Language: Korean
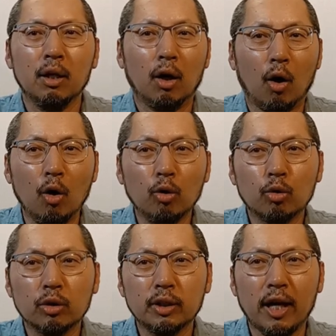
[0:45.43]

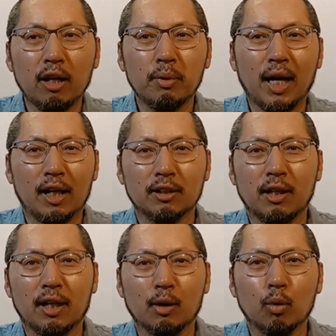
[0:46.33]
얼굴은 때리면 알아서
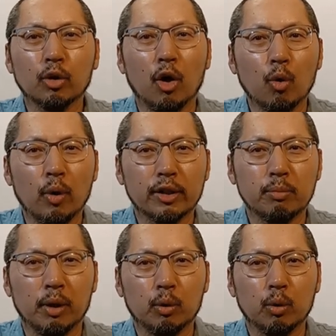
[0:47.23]
하라고
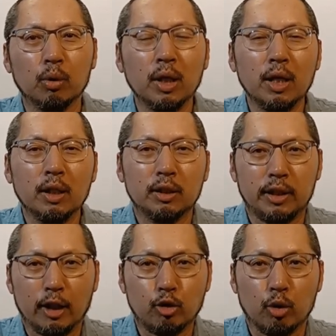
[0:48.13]
경고했음에도
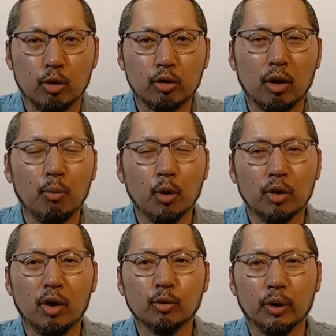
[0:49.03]
제스처를 써
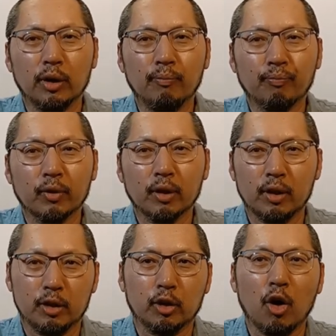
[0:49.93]
보이더라고요.
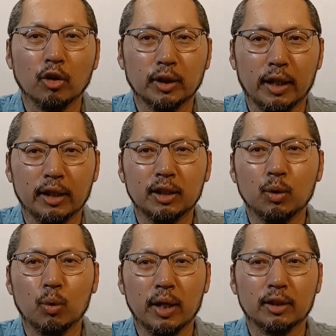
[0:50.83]
그래서 경찰에
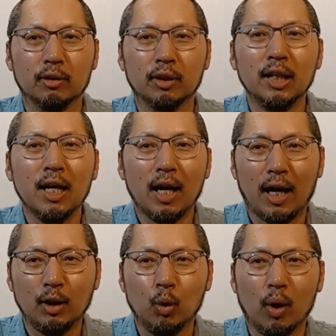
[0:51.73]
신고를 해서
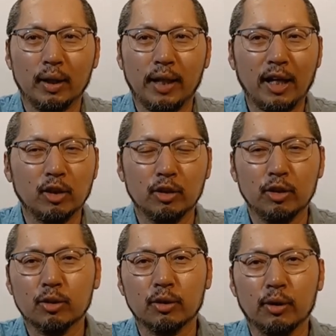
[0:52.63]
한동안
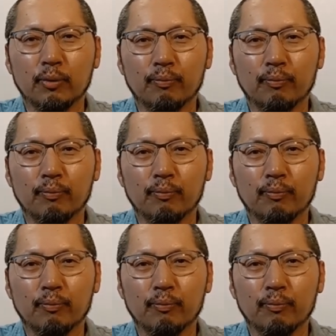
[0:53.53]
냉전이었어요.